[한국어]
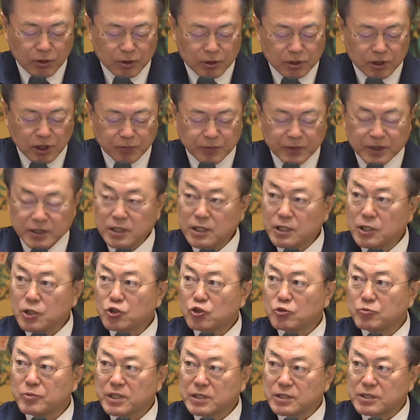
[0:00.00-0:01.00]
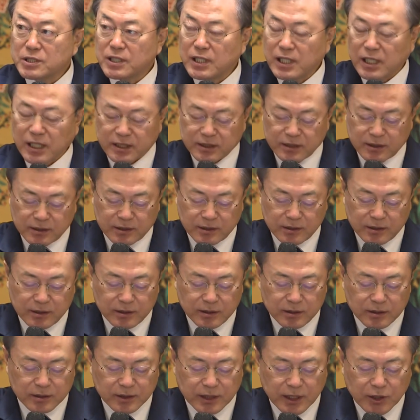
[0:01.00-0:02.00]
특별히 어려움에 처한
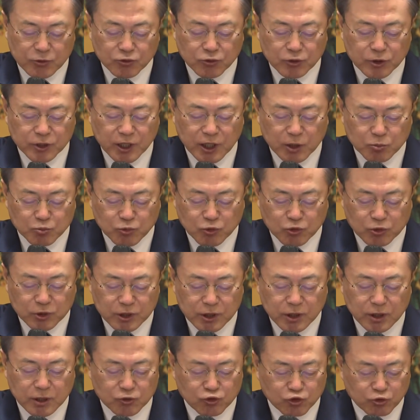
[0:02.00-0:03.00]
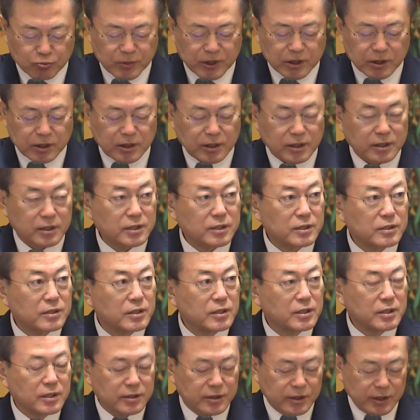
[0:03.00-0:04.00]
대구 경북 지역 주민들을
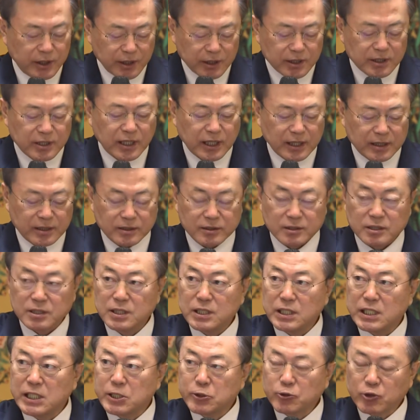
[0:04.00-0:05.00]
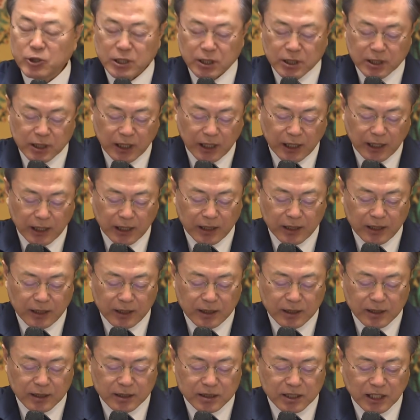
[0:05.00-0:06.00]
격려하는 응원과
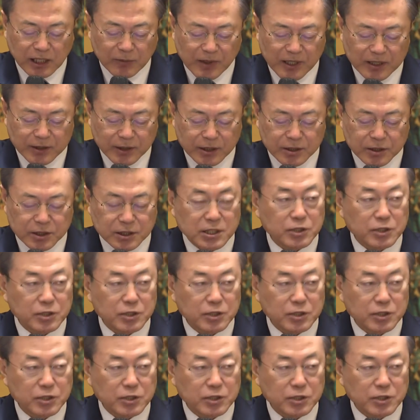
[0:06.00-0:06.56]
자발적인